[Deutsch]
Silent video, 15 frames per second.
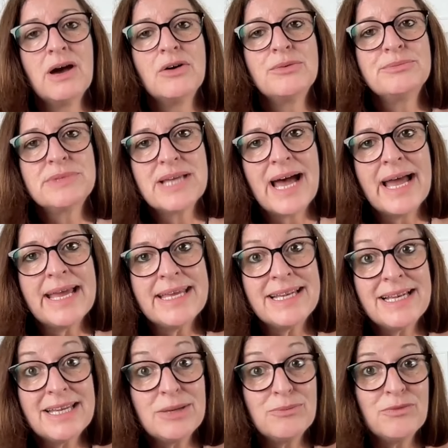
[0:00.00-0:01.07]
um dein
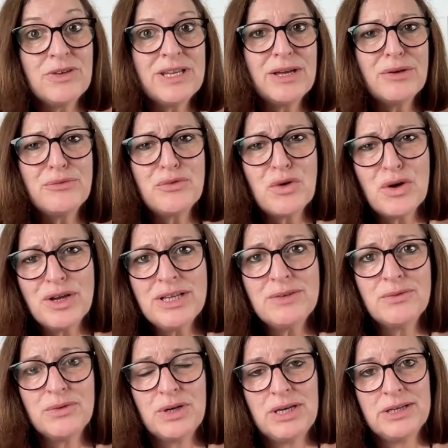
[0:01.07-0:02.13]
Leben wieder
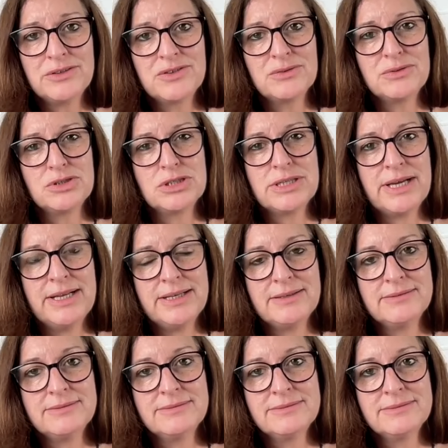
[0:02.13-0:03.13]
freudvoller zu gestalten?